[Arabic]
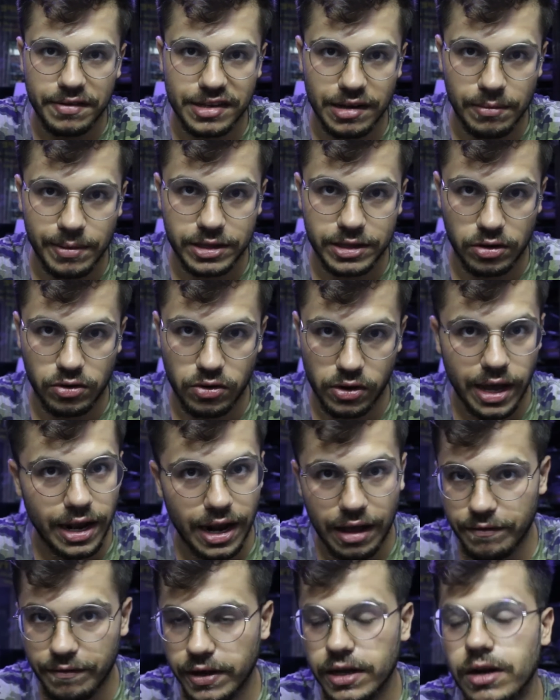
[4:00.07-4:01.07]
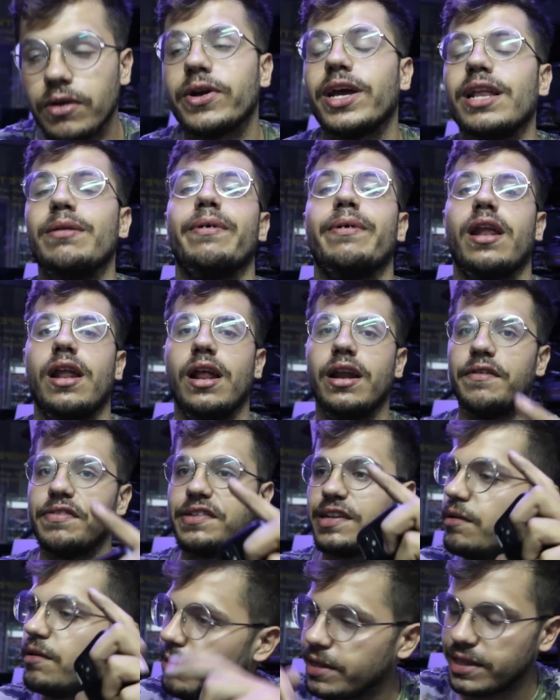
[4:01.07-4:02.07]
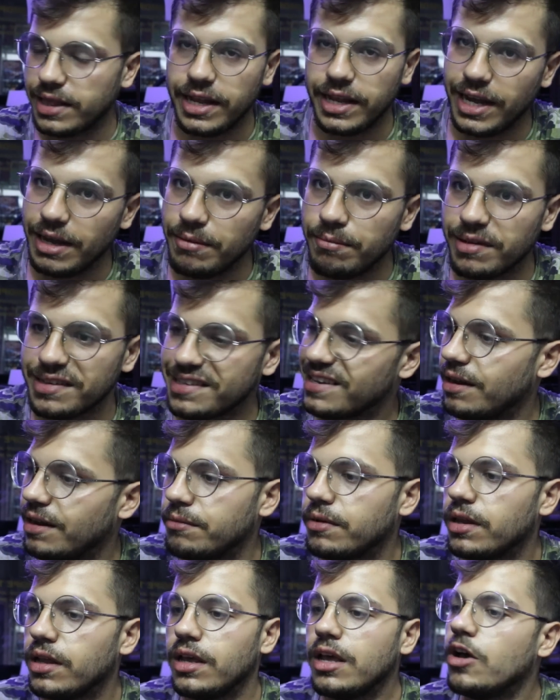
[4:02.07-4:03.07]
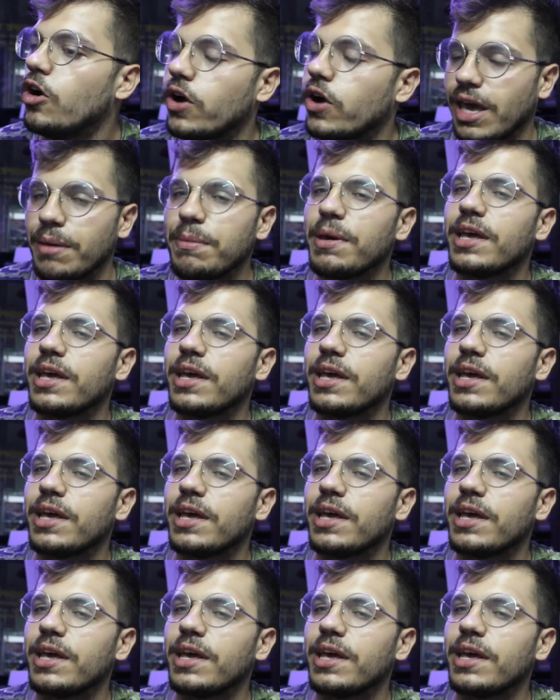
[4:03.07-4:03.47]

نفس الباتل رويال على فكره وكل مره نفس ال 100 لاعب مثلا اوكي